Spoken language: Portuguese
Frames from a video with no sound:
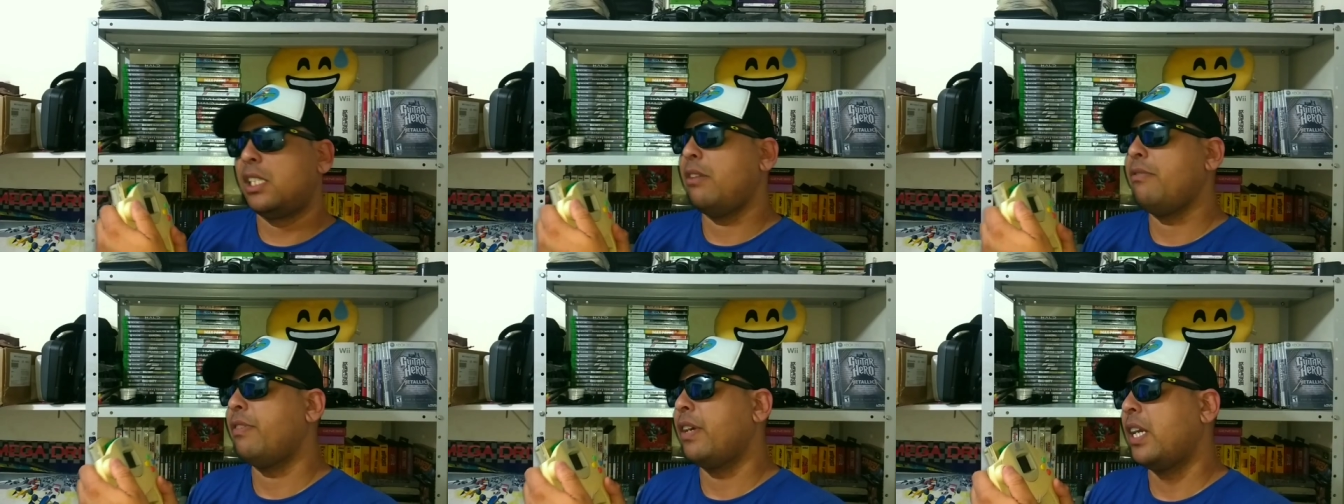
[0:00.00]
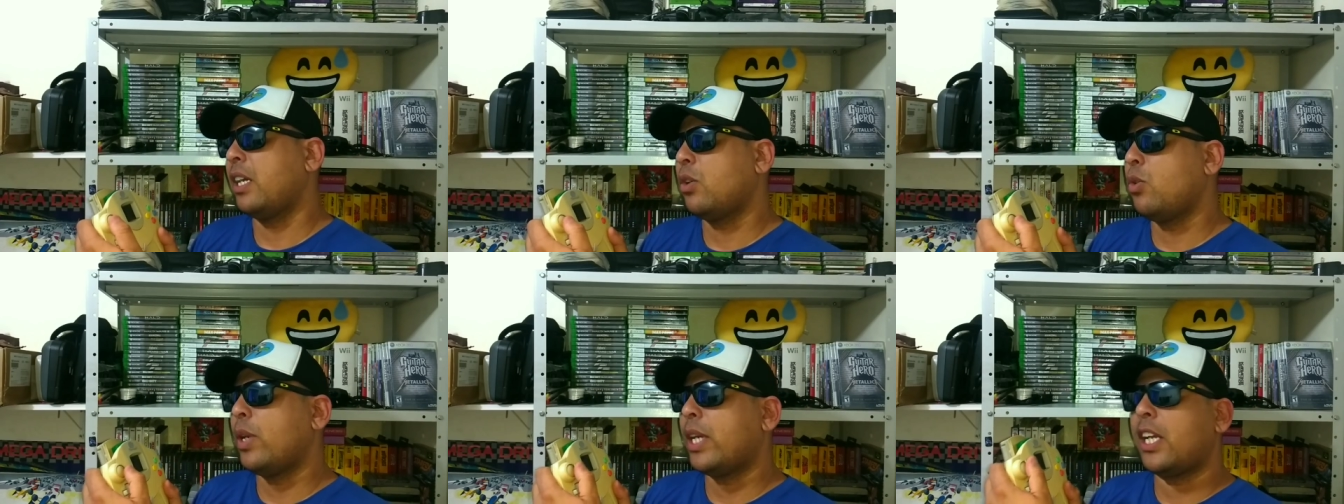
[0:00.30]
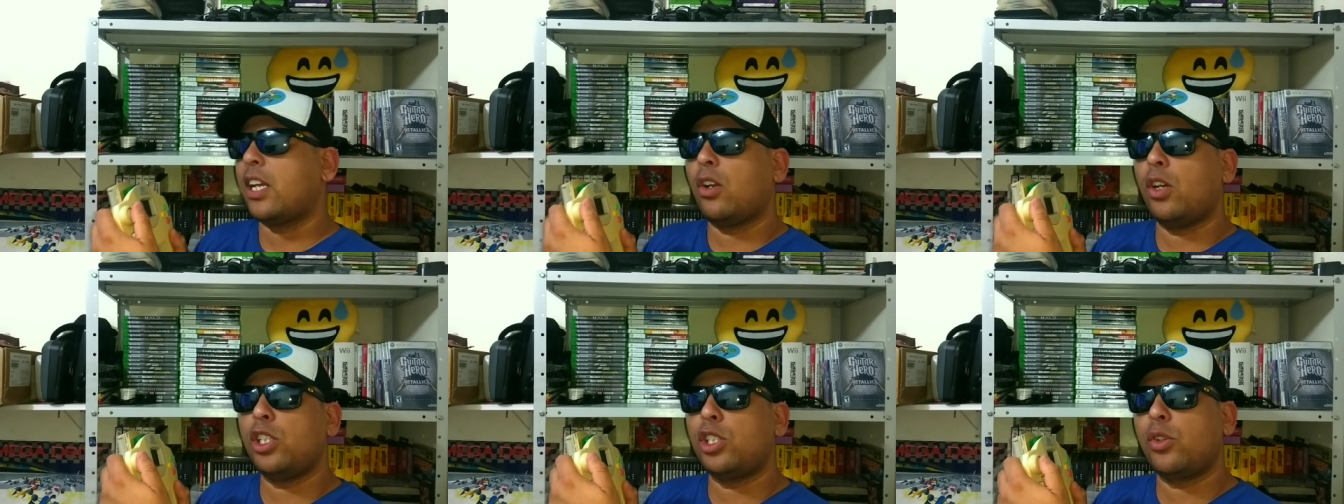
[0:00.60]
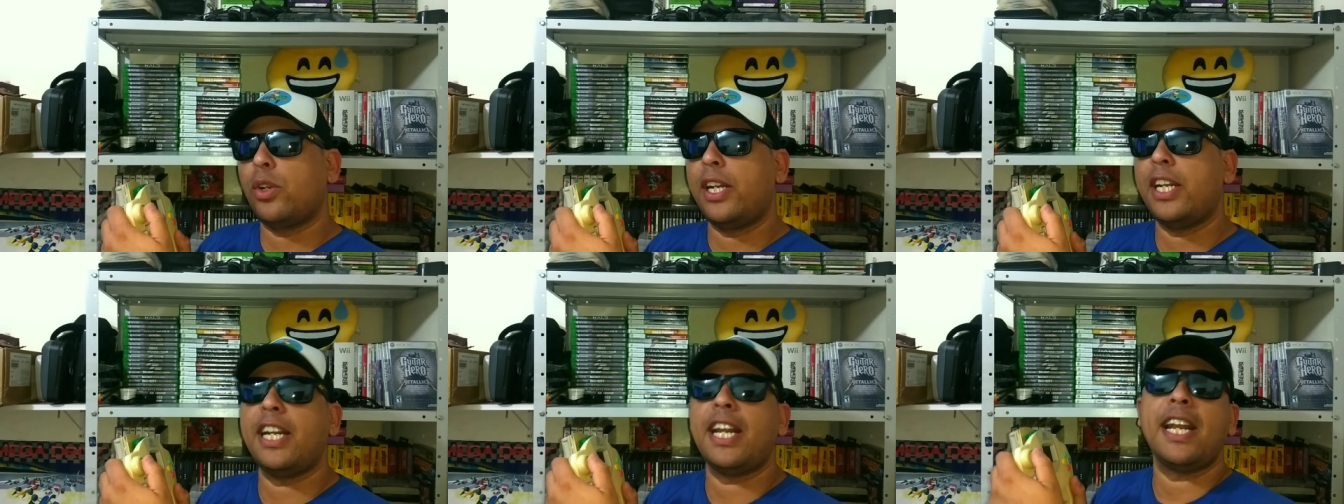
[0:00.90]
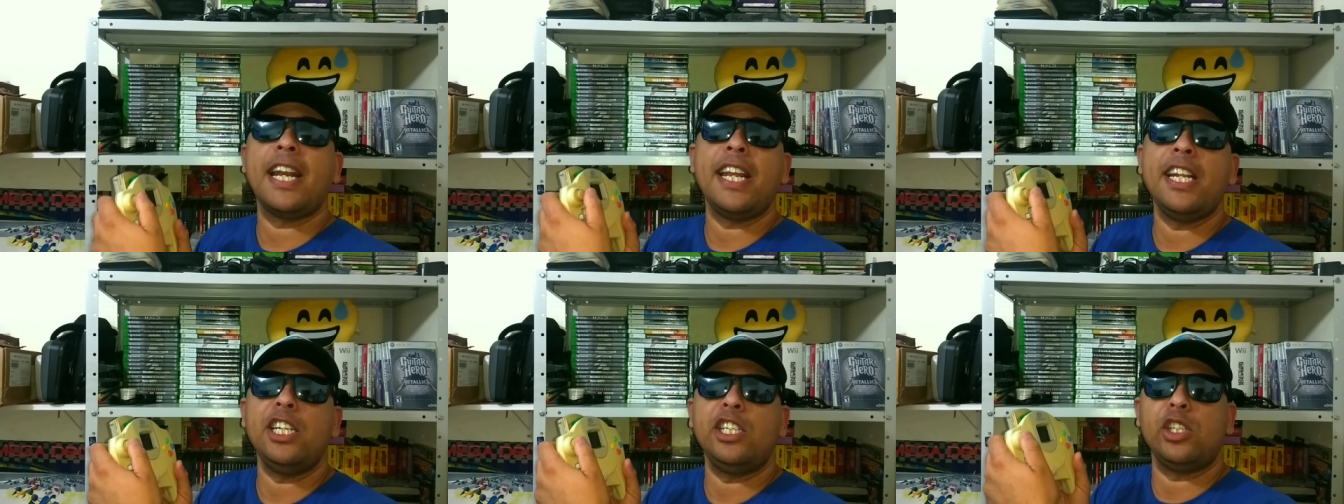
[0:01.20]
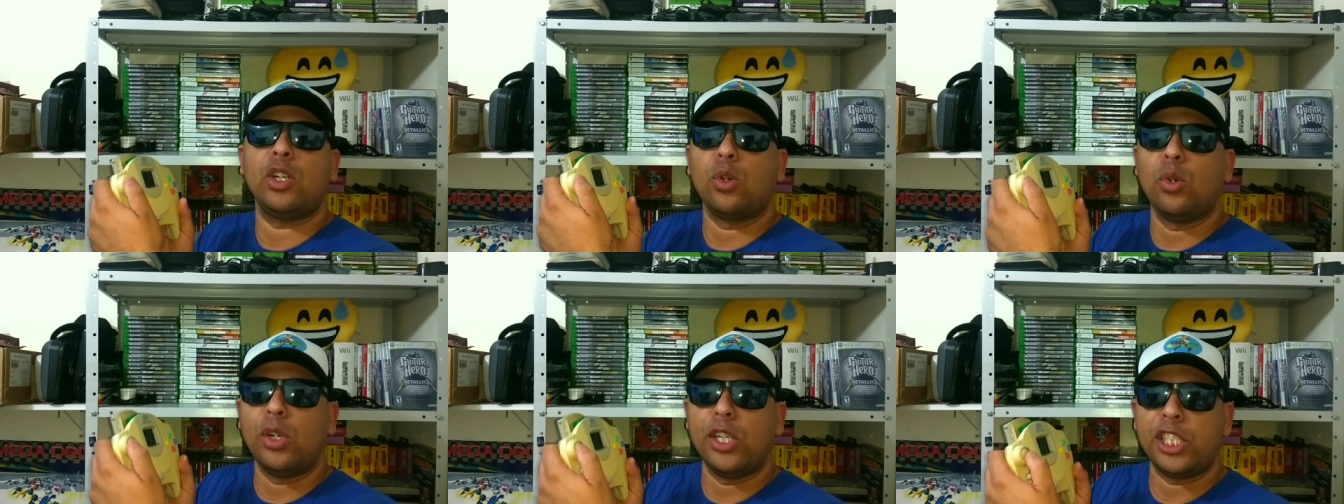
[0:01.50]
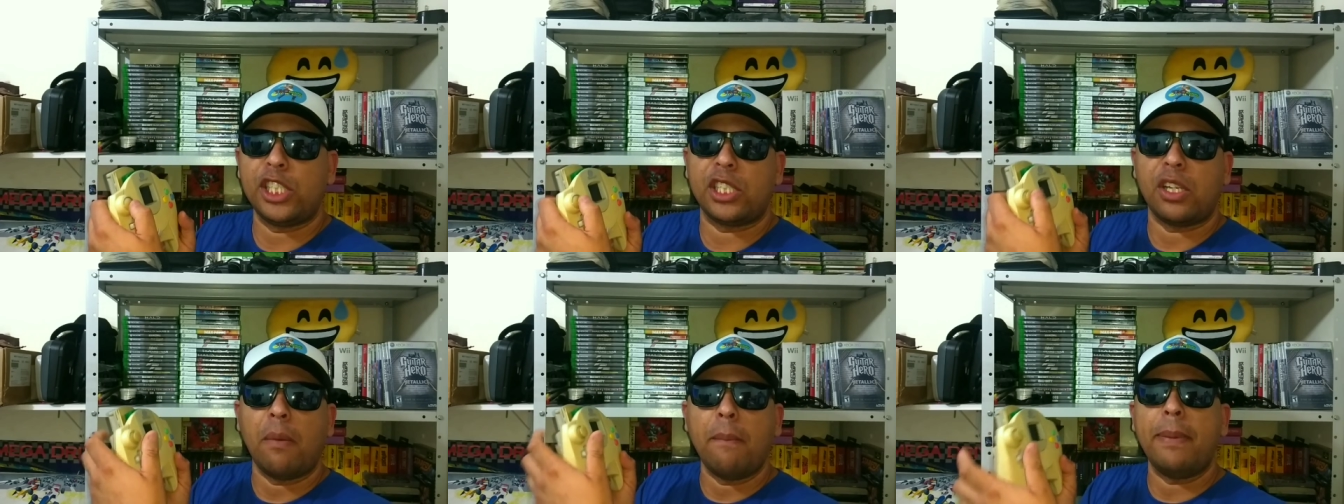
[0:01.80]
Sem falar que o analógico ele não é nem de
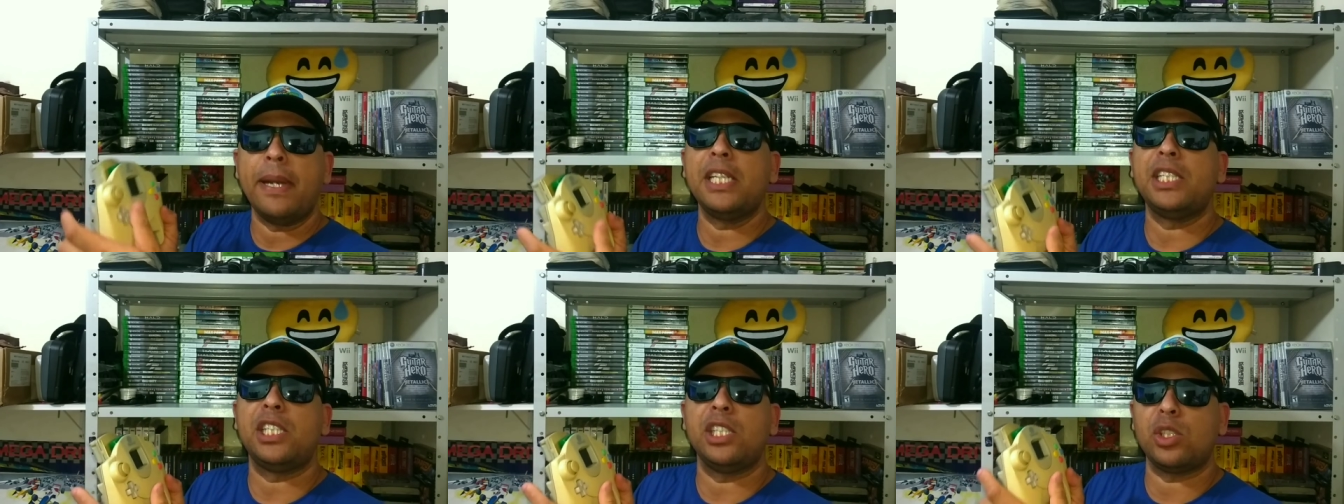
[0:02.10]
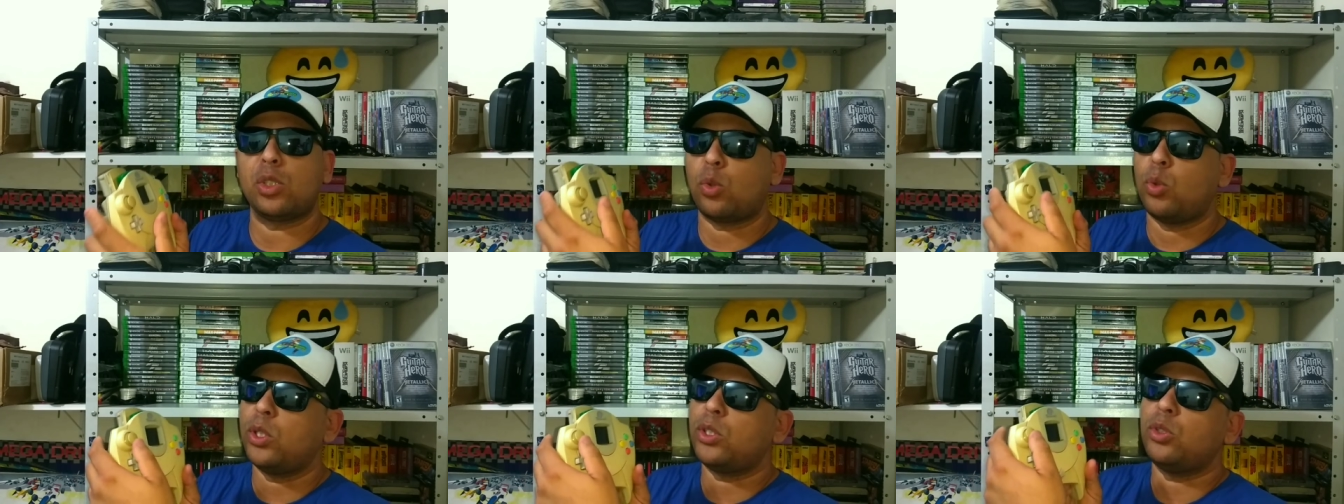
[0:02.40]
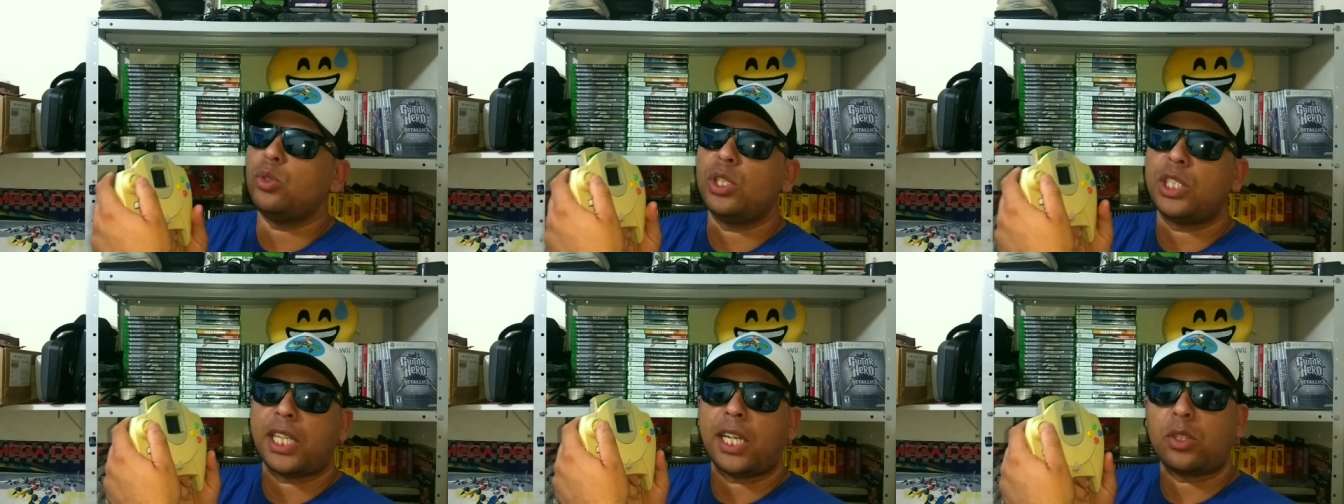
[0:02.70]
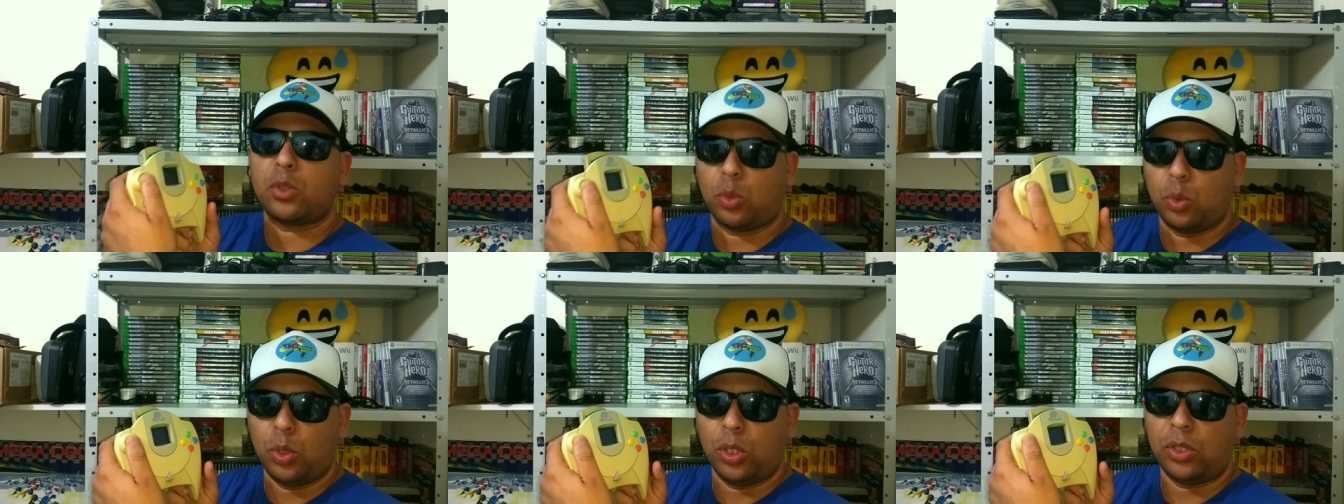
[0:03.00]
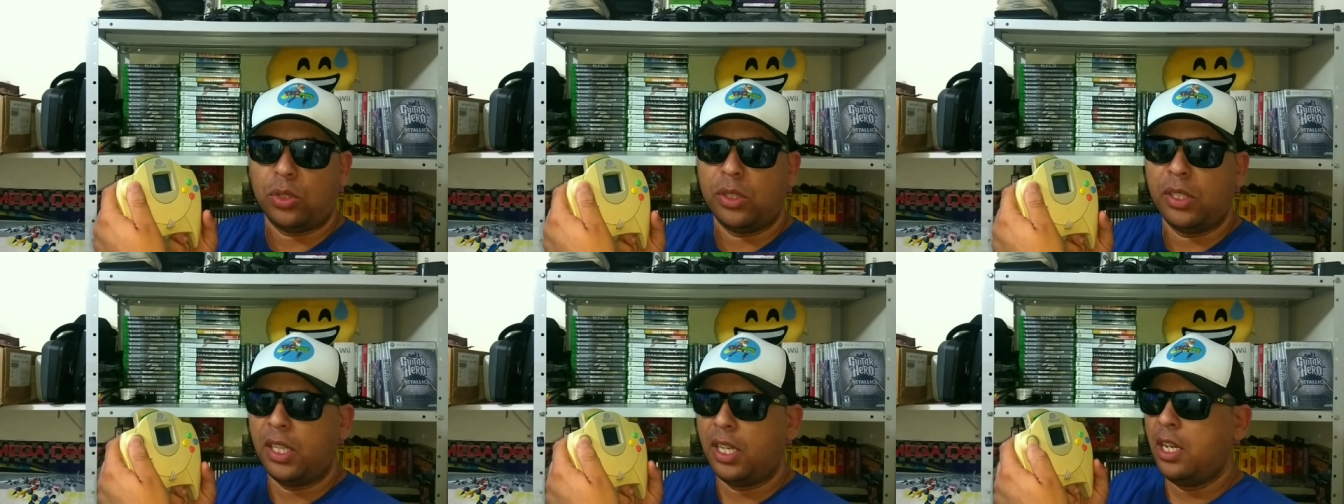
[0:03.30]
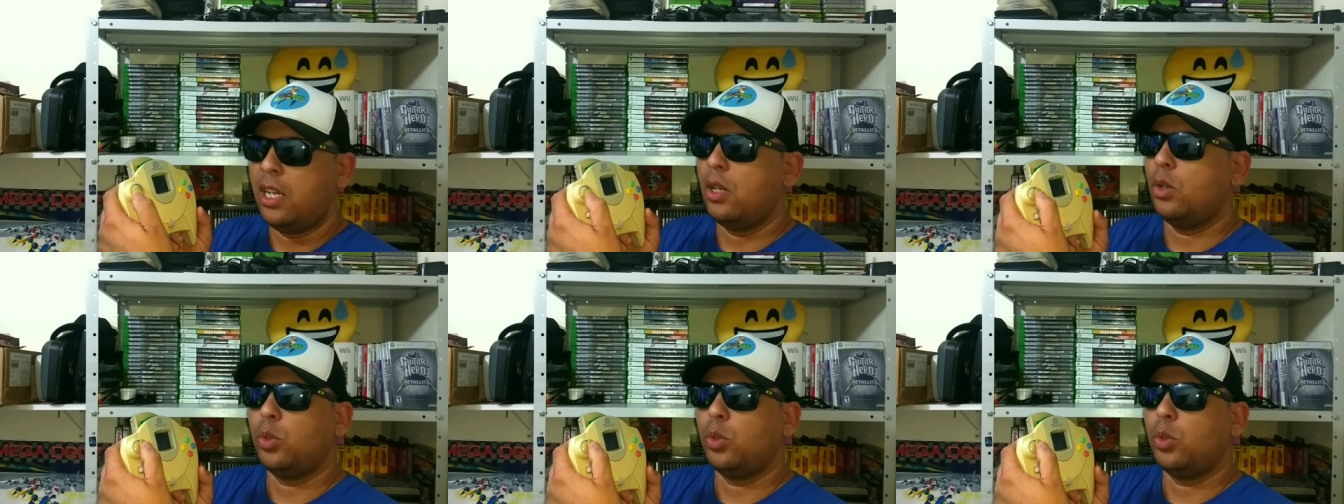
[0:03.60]
longe tão preciso quanto o do Saturno.